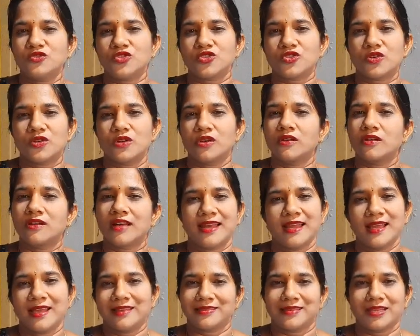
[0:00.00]
ఉంచుకోవటం
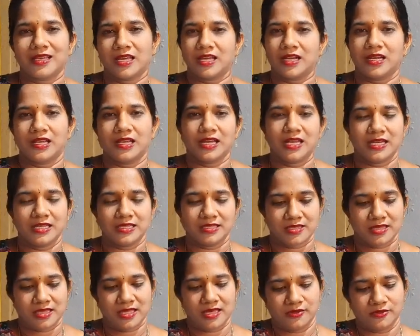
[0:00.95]
కానీ అత్తయ్య గారికి కానీ
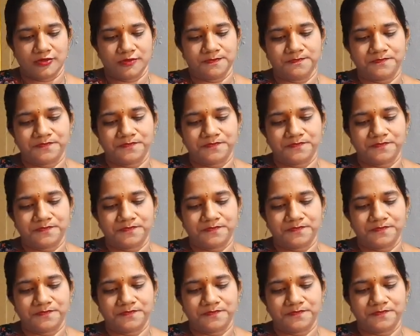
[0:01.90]
ఇస్తాను